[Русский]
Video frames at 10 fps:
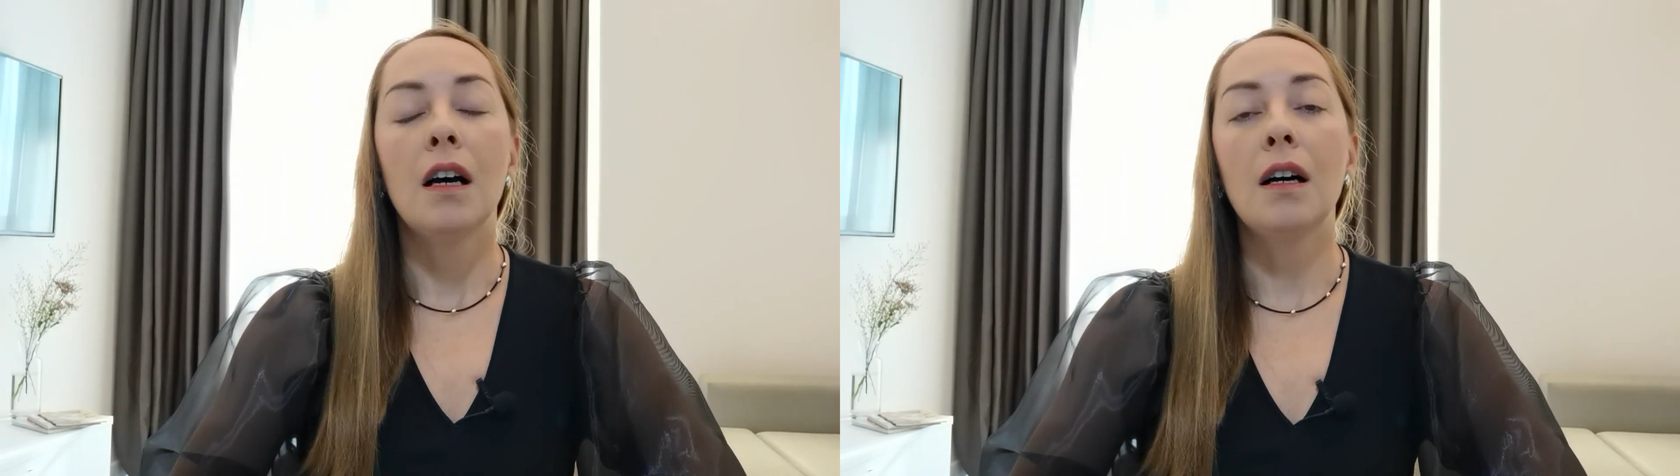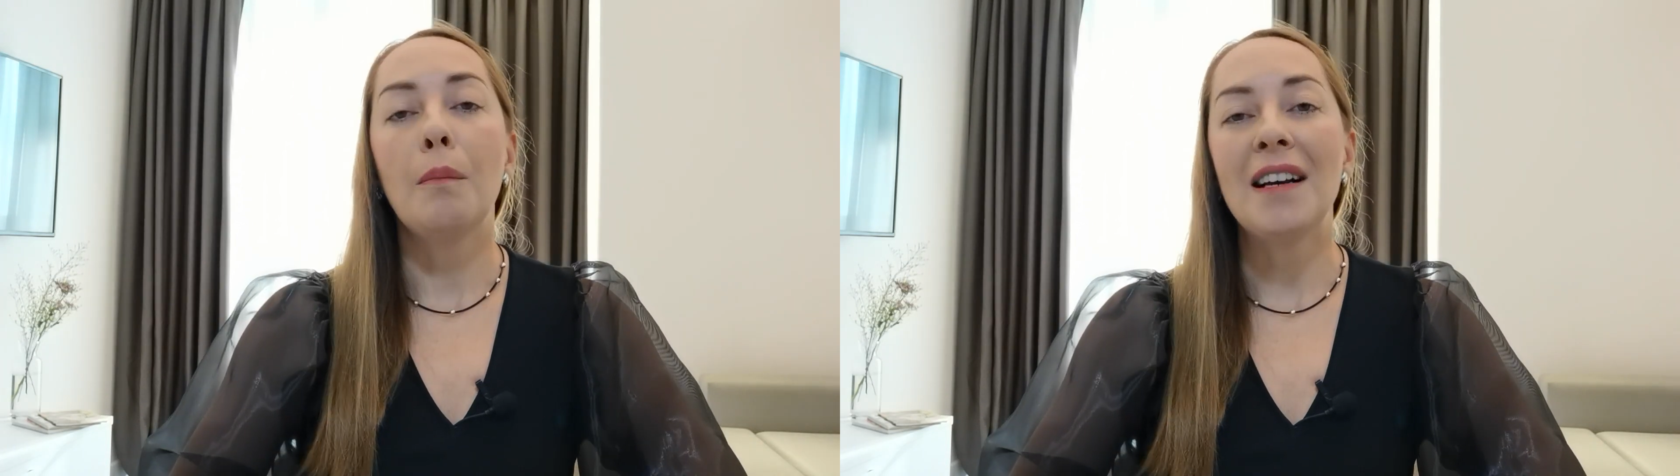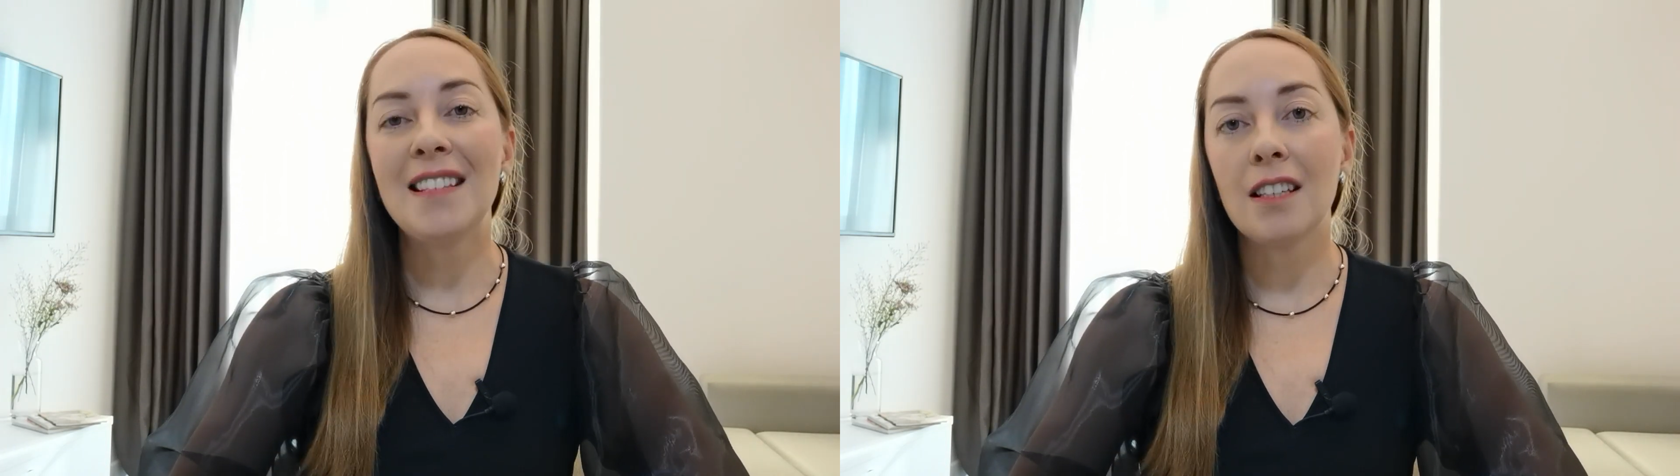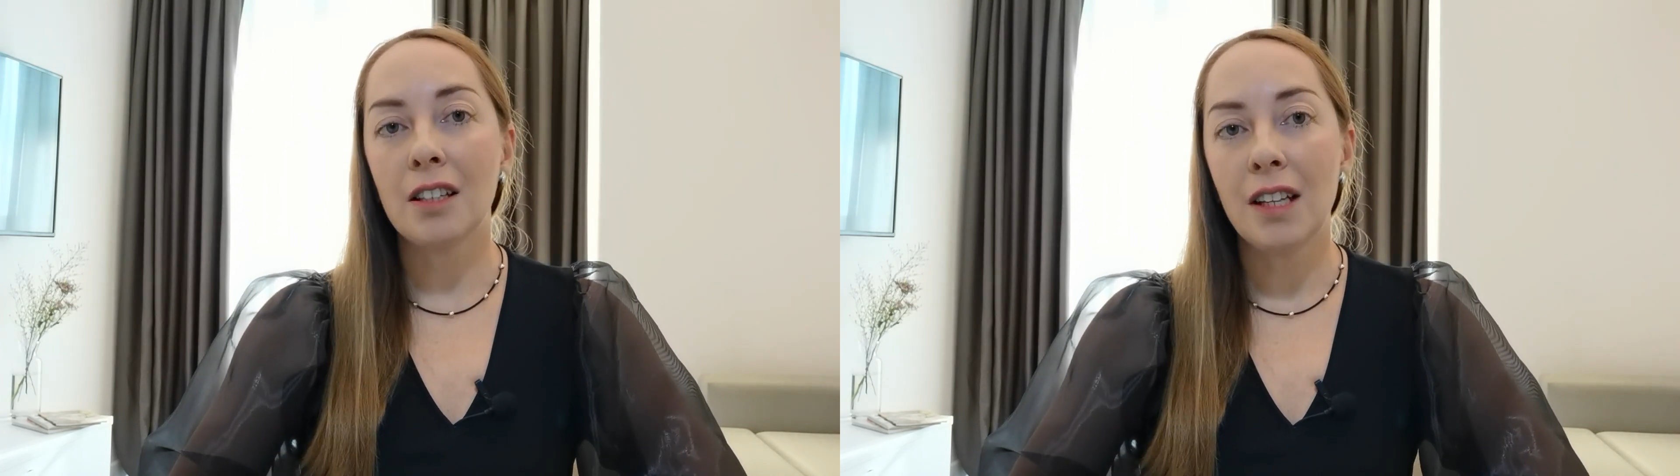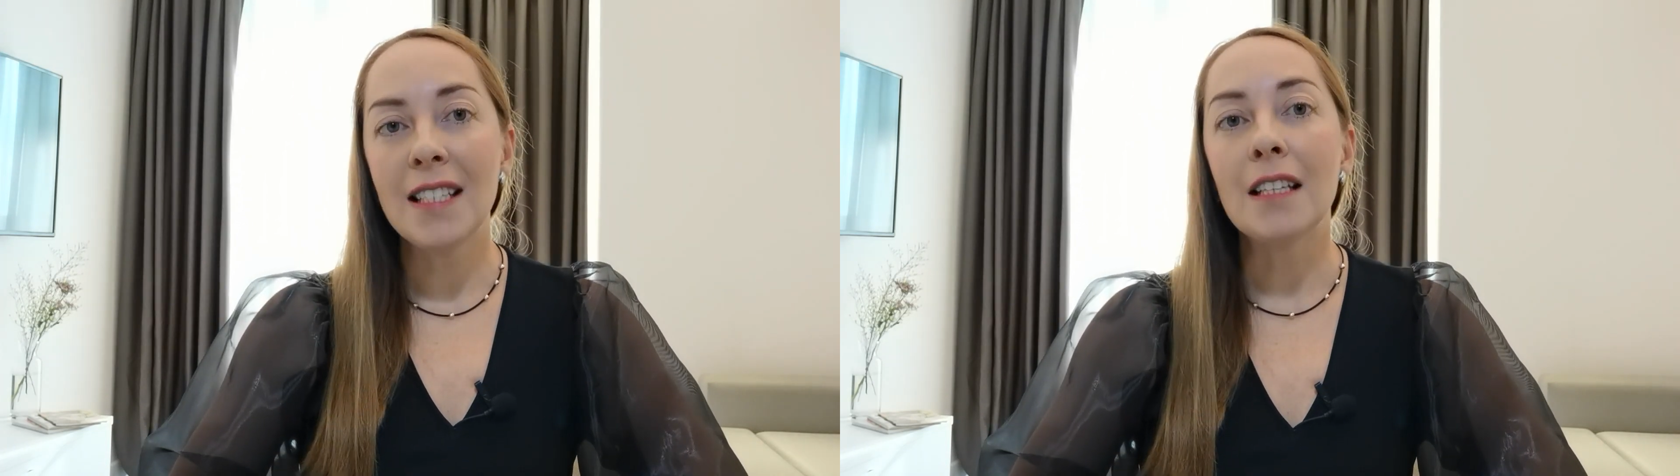а
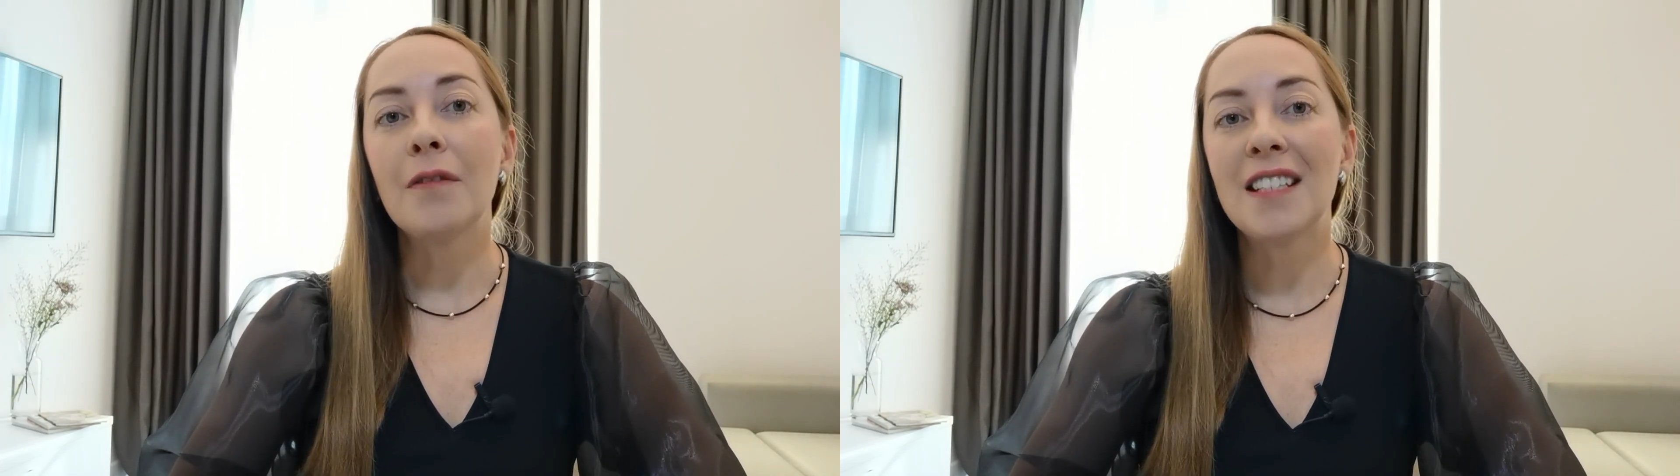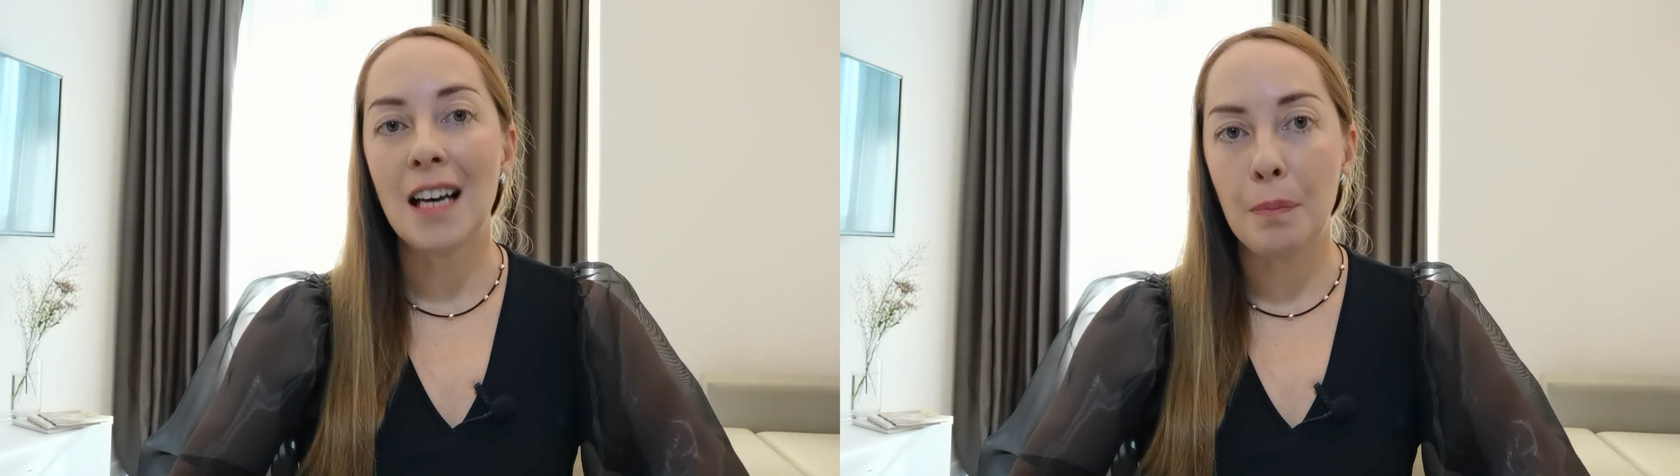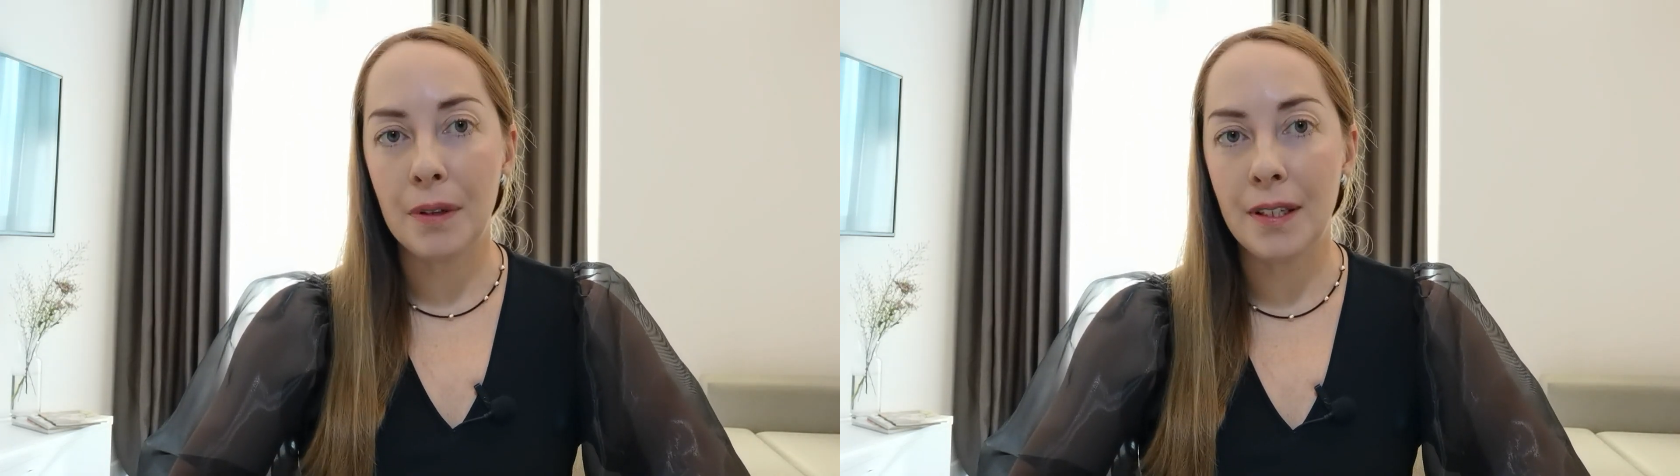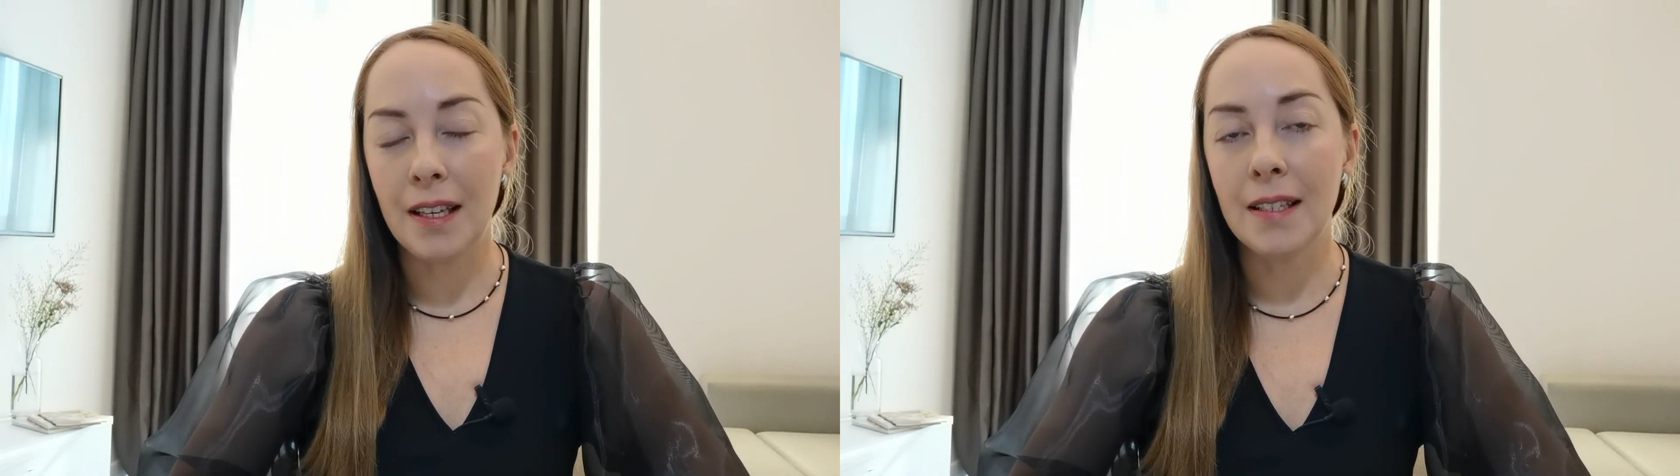мастер-класс в записи,